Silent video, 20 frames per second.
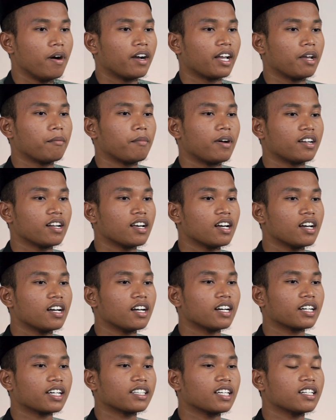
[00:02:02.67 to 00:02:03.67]

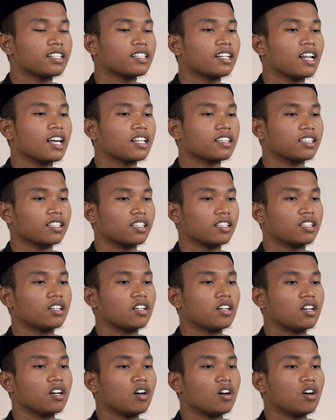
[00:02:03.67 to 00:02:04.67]
bagaimana kita dilatih
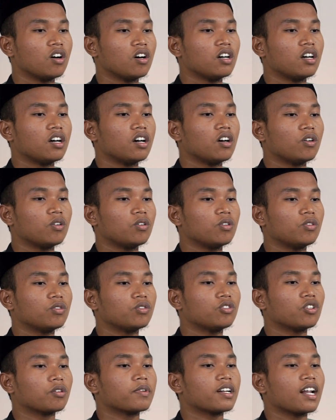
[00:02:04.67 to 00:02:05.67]

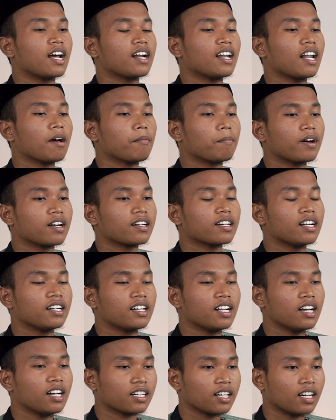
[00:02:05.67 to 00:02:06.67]
untuk menahan lapar dan
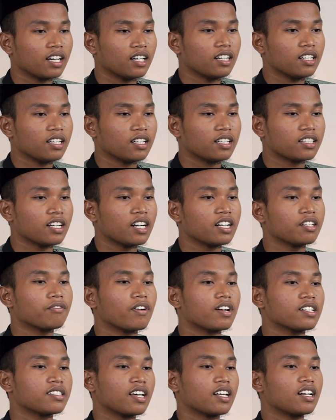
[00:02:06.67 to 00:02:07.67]
dahaga dari
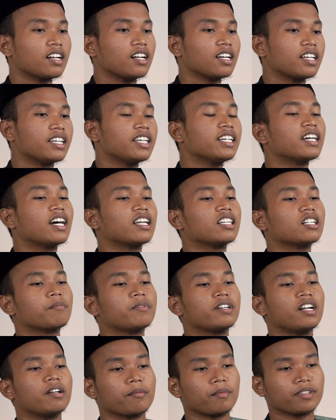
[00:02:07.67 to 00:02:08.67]
fajar hingga
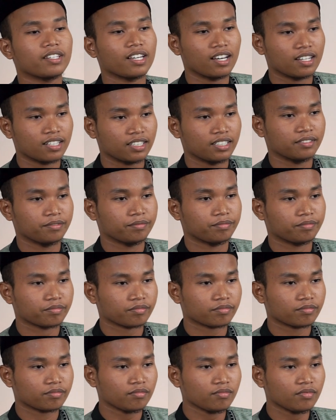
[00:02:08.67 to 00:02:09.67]
terbenamnya matahari.
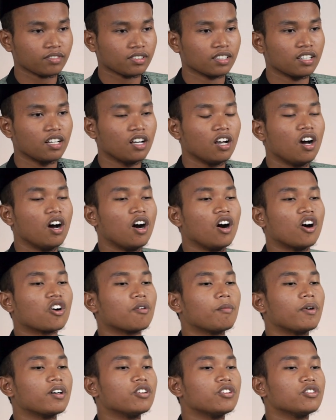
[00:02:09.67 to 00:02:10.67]

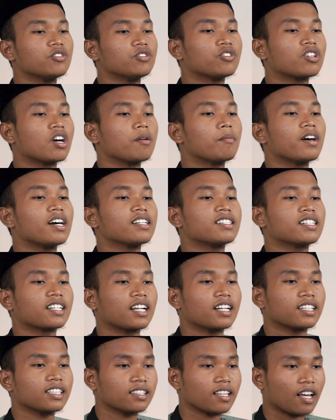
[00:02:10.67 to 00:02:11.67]
Ramadan juga
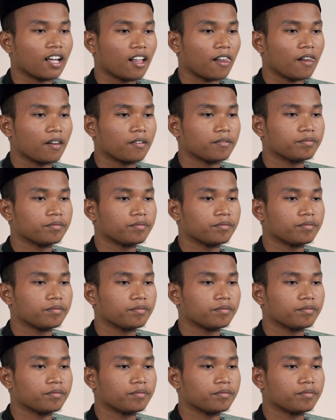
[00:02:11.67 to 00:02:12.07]
mengajarkan kita